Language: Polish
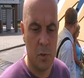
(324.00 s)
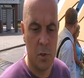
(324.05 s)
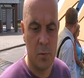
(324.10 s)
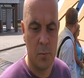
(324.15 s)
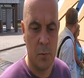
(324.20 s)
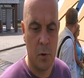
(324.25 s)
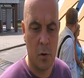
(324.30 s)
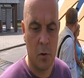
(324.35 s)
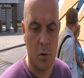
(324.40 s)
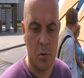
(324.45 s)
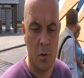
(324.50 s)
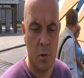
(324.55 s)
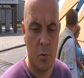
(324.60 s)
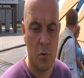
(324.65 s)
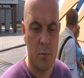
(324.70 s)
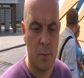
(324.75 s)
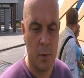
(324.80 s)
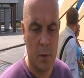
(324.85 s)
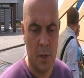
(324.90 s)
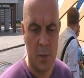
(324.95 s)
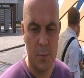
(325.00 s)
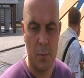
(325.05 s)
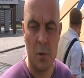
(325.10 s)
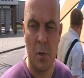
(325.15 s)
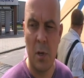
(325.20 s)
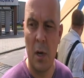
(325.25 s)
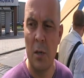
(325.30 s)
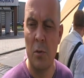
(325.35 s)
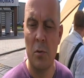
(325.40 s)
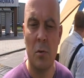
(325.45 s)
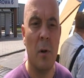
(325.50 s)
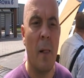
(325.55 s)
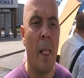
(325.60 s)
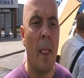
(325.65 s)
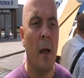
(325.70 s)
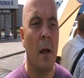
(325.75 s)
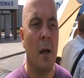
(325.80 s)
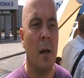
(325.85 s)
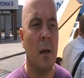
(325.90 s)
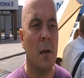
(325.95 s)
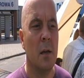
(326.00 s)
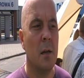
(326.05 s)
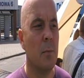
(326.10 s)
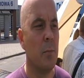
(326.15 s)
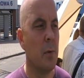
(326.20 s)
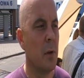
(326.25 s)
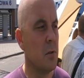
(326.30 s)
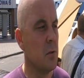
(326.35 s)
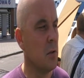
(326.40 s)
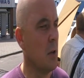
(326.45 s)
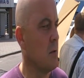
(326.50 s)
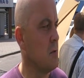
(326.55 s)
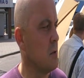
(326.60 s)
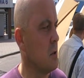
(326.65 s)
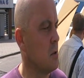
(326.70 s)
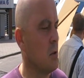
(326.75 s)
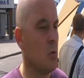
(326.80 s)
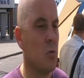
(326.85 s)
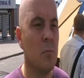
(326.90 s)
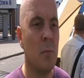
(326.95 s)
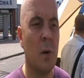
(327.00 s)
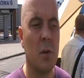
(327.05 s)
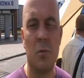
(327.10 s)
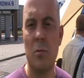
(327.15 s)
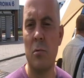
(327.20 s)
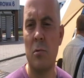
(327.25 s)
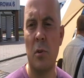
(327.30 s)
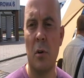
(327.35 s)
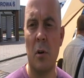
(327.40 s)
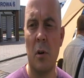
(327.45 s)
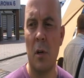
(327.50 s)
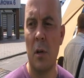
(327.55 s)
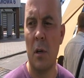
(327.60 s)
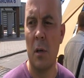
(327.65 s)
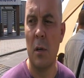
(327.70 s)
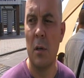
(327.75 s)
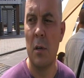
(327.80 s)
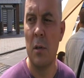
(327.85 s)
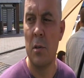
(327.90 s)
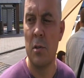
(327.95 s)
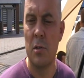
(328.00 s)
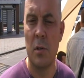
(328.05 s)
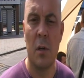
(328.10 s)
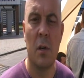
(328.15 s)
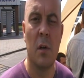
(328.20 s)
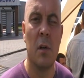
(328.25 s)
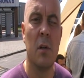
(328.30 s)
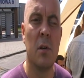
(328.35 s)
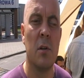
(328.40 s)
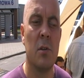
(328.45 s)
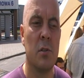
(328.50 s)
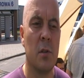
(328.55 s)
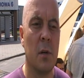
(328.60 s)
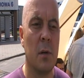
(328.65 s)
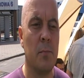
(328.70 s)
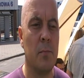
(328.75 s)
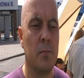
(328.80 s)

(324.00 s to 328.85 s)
byliśmy o godzinie 8 na spotkaniu i pracodawca się tłumaczył ciągle, że, że